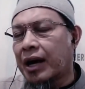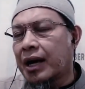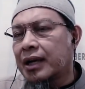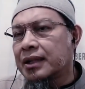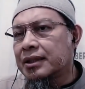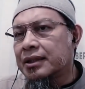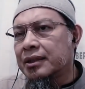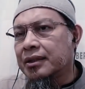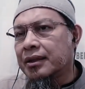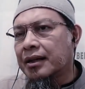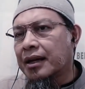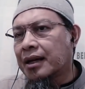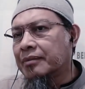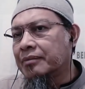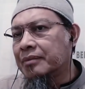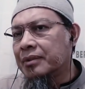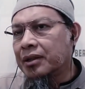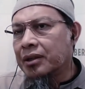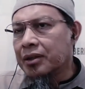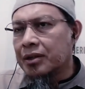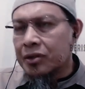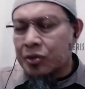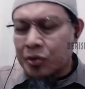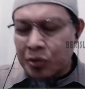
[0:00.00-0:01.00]
hati
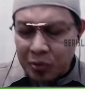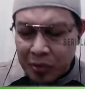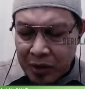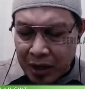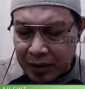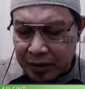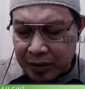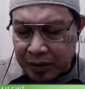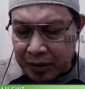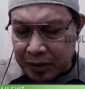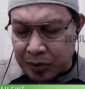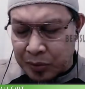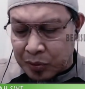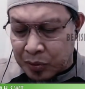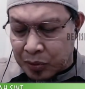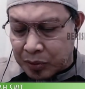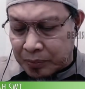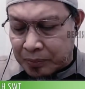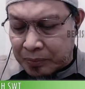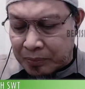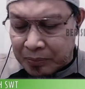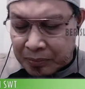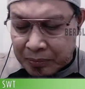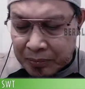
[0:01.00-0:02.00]
kami sudah
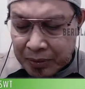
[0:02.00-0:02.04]
tertutup.